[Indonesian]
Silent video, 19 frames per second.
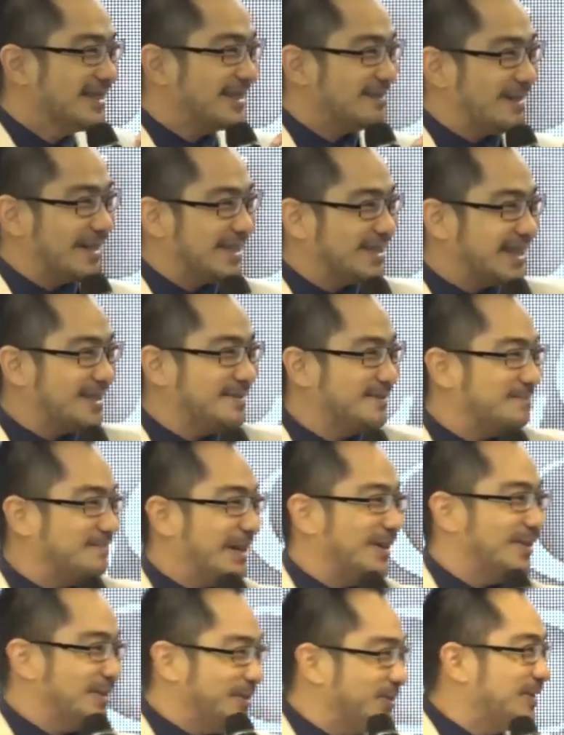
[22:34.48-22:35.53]
Kemarin saya
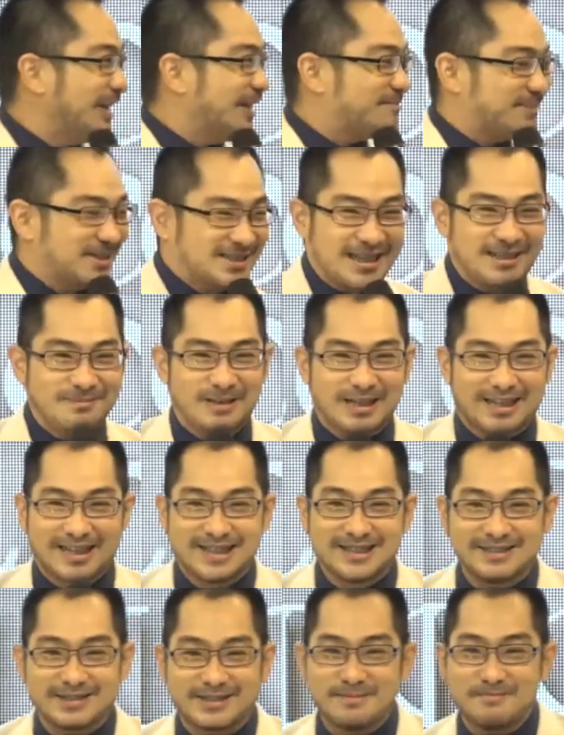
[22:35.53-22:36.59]
baru juga pertama
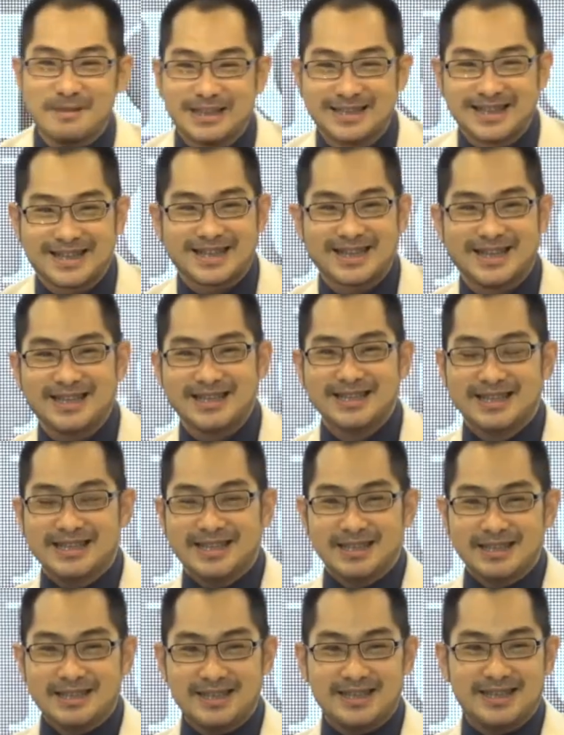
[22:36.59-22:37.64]
kan ke bandara
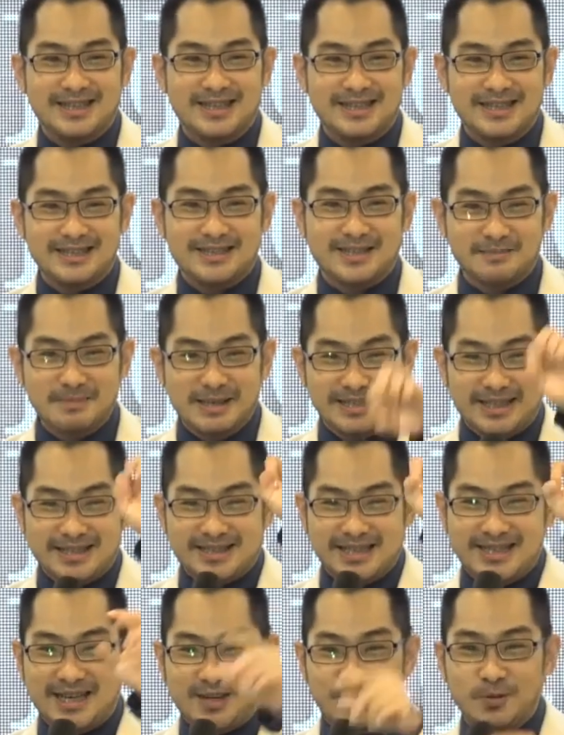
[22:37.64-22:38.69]
uh, Terminal
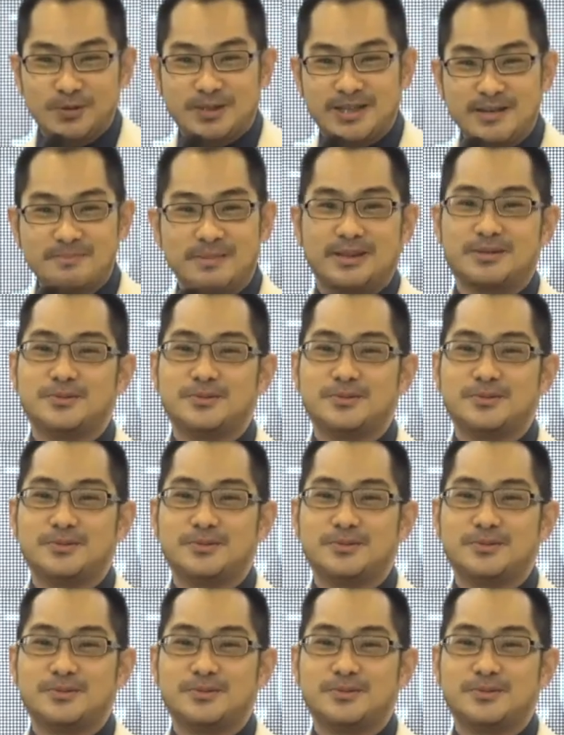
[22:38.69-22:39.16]
3 Ultimate.